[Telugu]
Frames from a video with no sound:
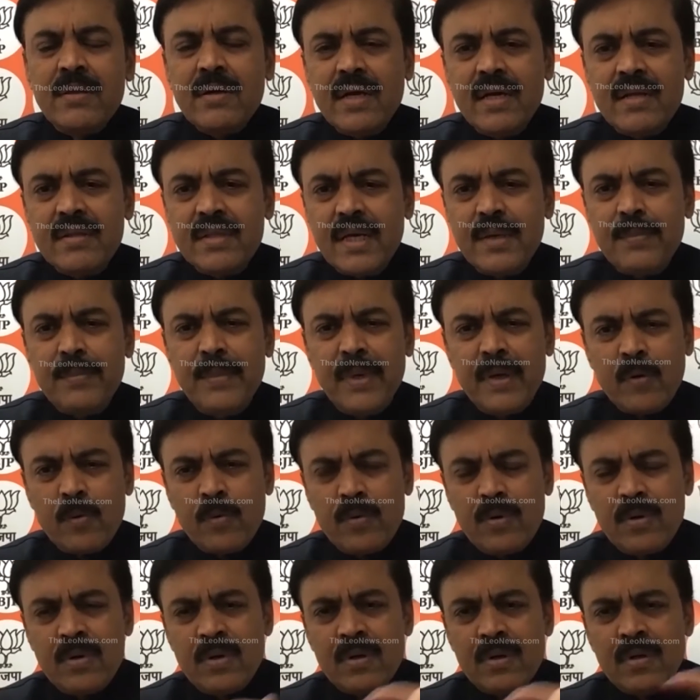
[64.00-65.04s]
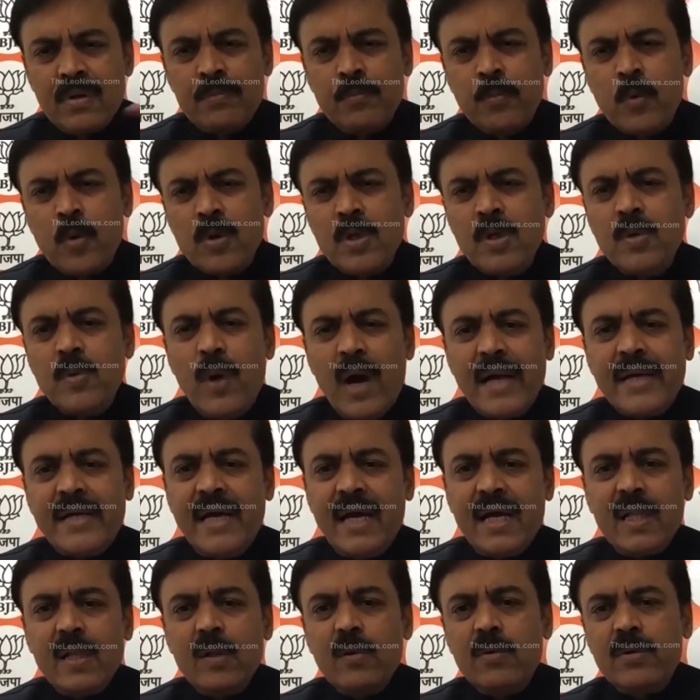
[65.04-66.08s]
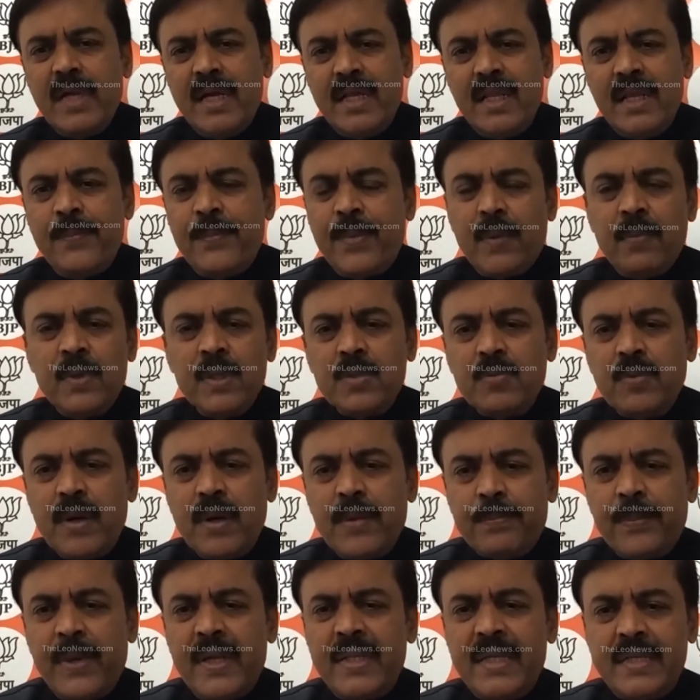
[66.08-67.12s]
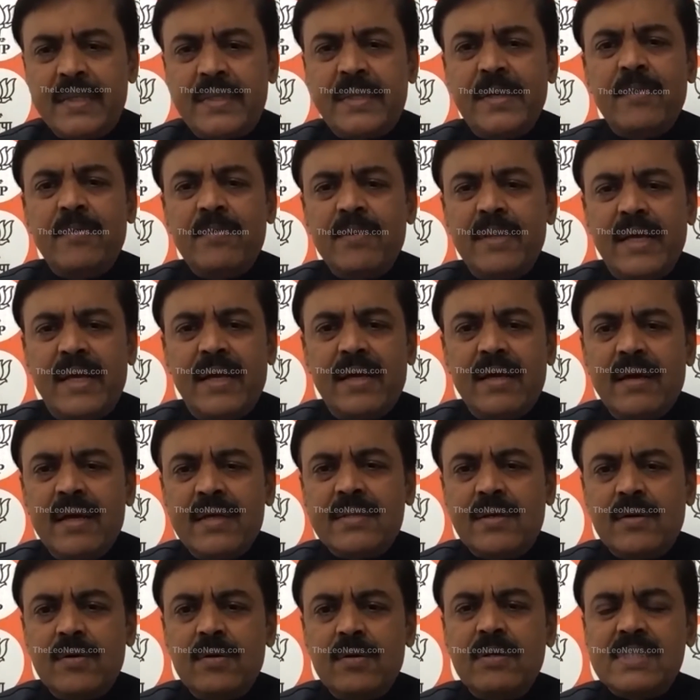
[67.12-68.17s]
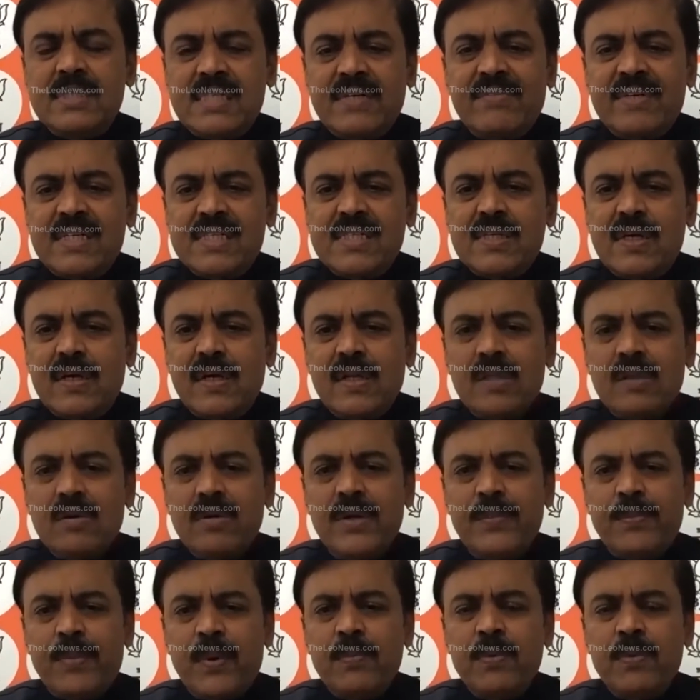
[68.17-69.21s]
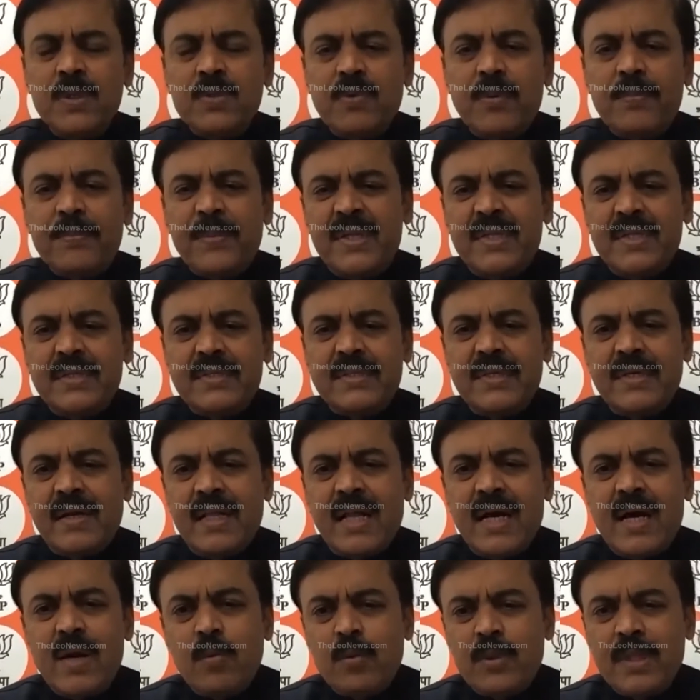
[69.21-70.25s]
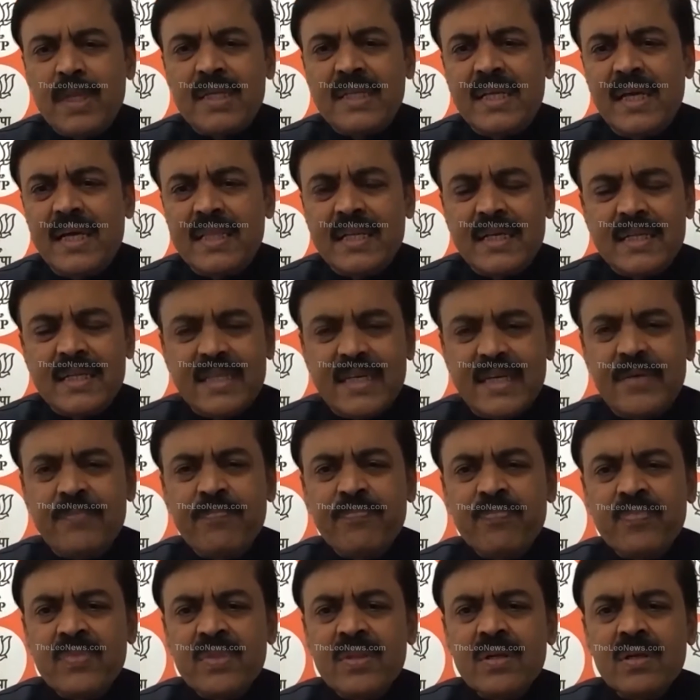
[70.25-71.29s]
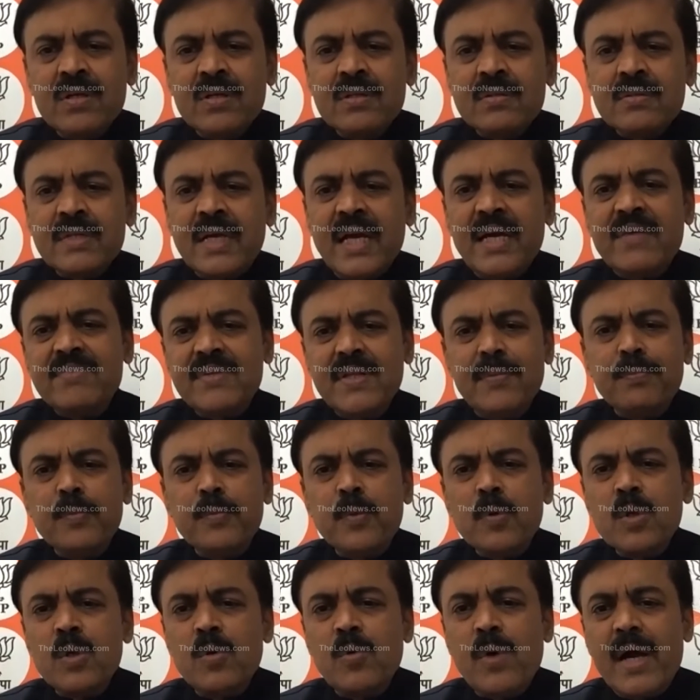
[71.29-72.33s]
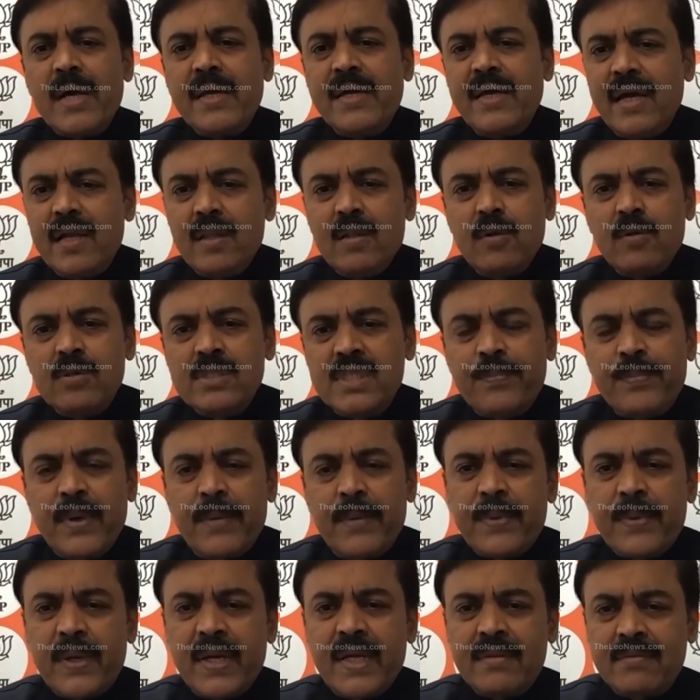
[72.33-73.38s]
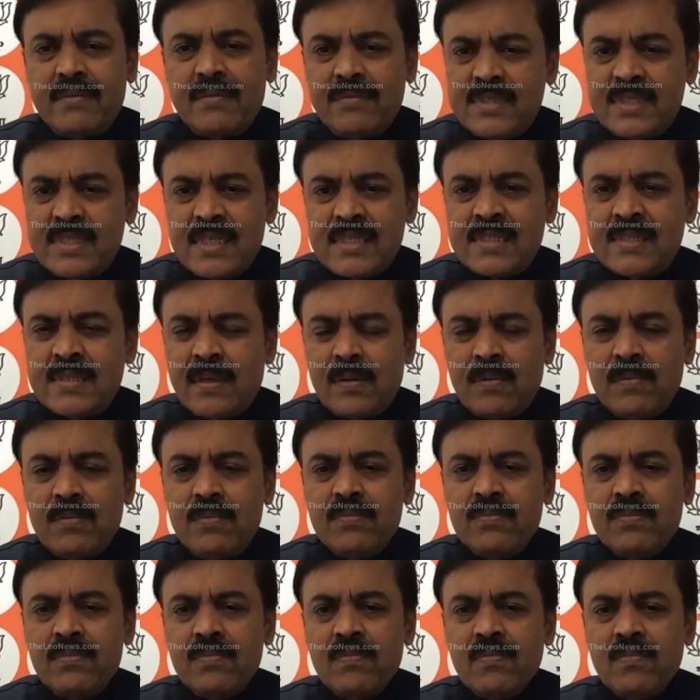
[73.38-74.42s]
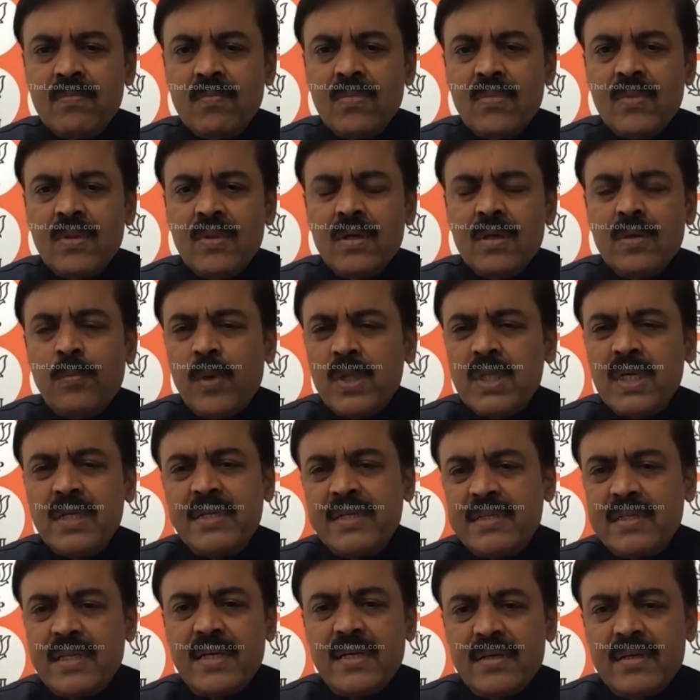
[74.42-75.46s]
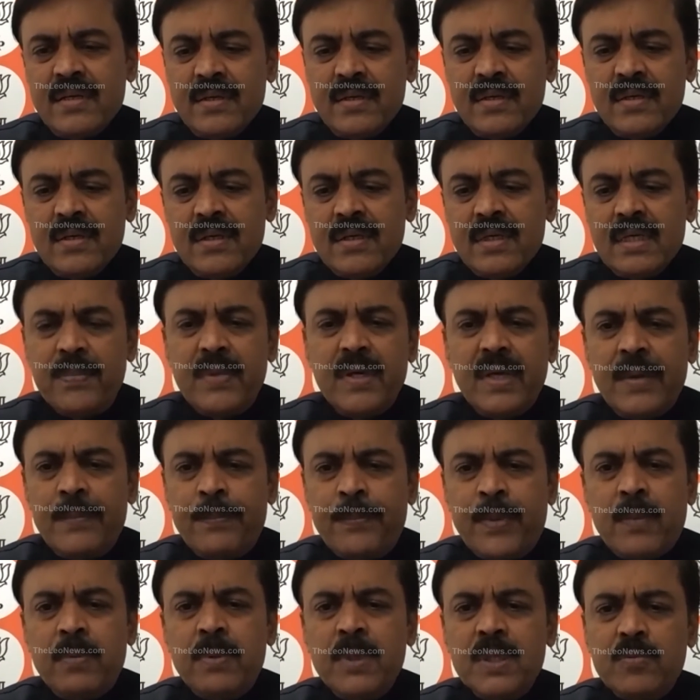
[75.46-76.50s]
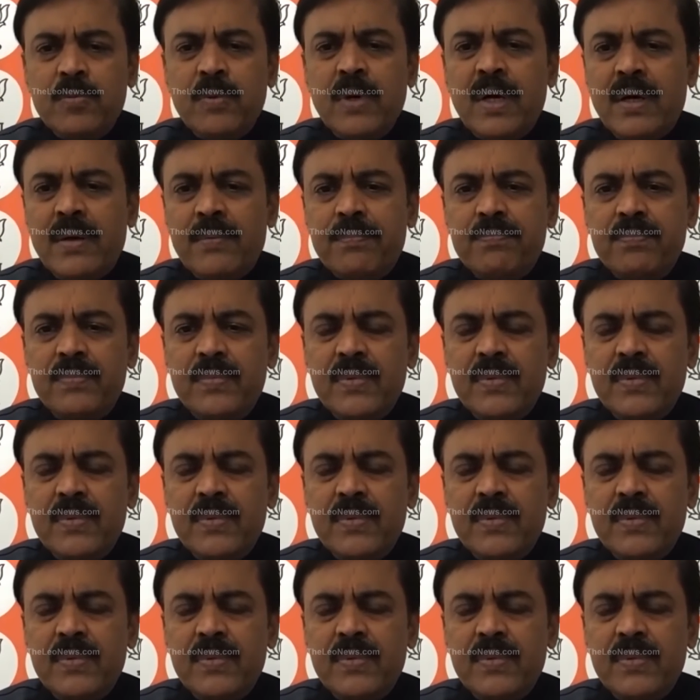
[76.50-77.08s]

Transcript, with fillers: ఎందుకంటే మీరు మూడు వాక్యాల్లో నేను ఈ ప్రభుత్వ పనితీరుని గత రెండు సంవత్సరాల్లో ఈ ప్రభుత్వ పనితీరు ఎలా ఉన్నది అన్నది కేవలం మూడు వాక్యాల్లో చెప్పే ప్రయత్నం చేస్తాను మొదటిది ఈ ప్రభుత్వ